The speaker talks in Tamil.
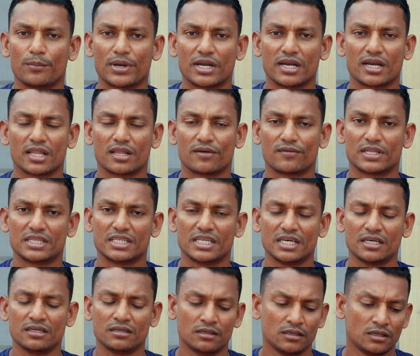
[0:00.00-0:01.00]
அப்படின்றத
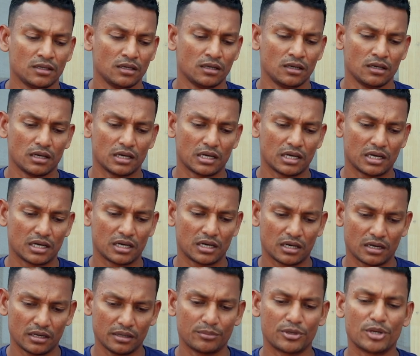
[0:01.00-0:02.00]
வந்து
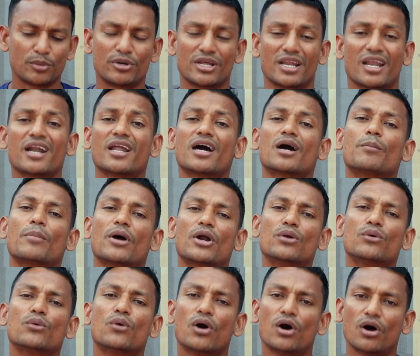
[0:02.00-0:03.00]
இப்படி இப்படியெல்லாம் நாங்கள்
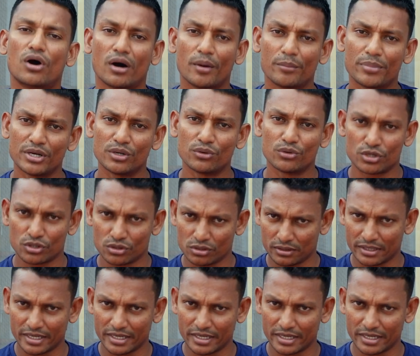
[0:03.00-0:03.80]
பண்ணுவோம் அப்படின்னு ஒரு